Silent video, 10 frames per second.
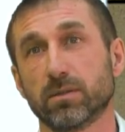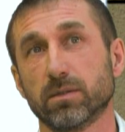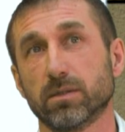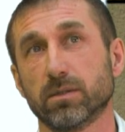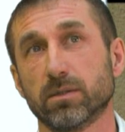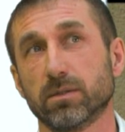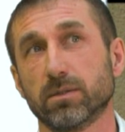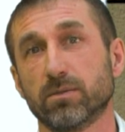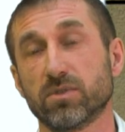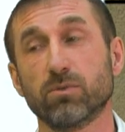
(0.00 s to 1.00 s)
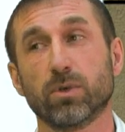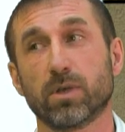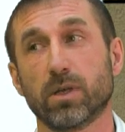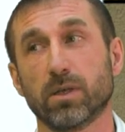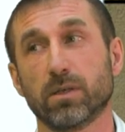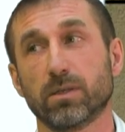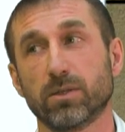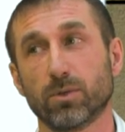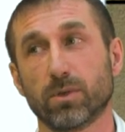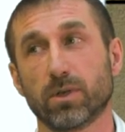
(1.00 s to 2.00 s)
э, всего края,
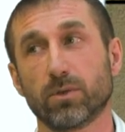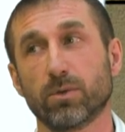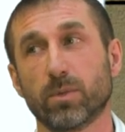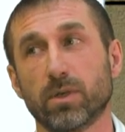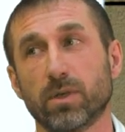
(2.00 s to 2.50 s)
не только Артема,